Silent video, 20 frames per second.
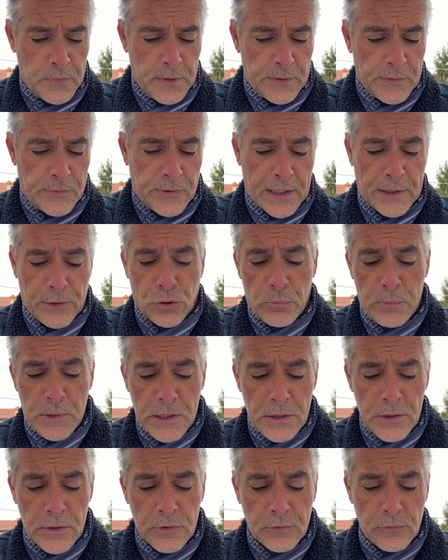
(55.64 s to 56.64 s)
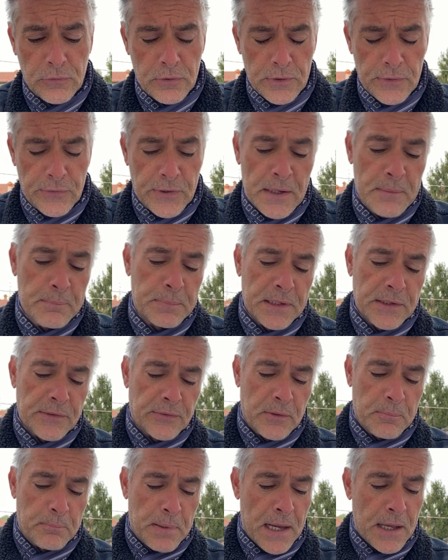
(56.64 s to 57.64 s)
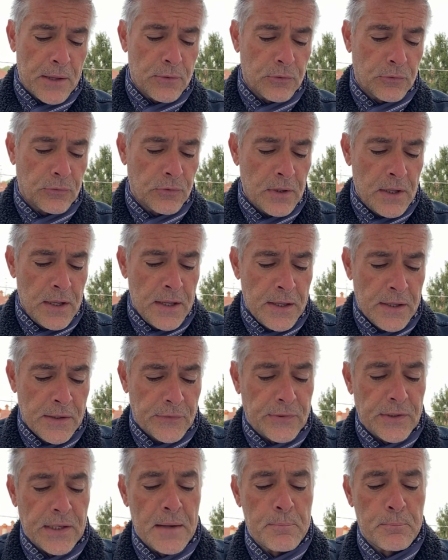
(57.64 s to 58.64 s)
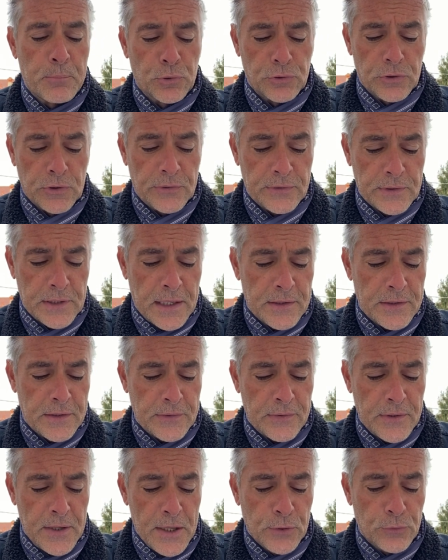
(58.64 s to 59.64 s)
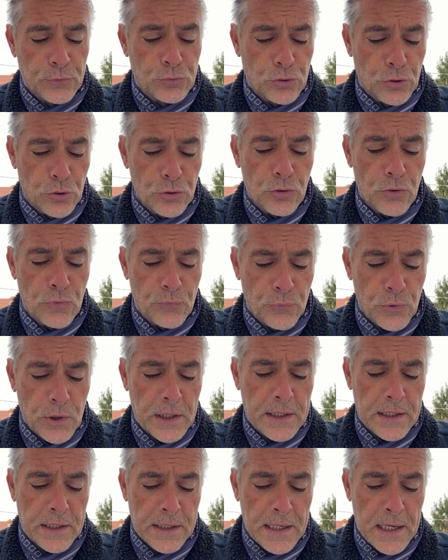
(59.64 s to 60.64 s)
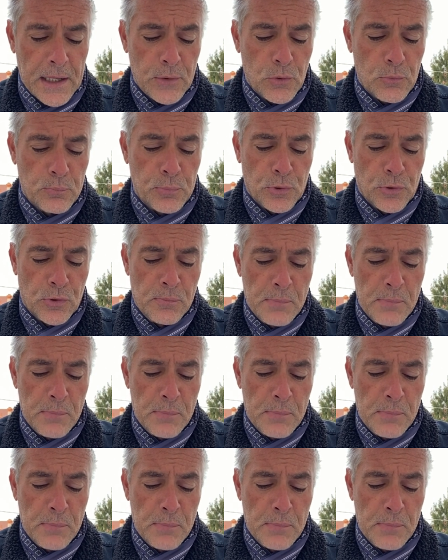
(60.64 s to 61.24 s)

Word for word: sean dominios, sean principados, sean potestades, todo fue creado por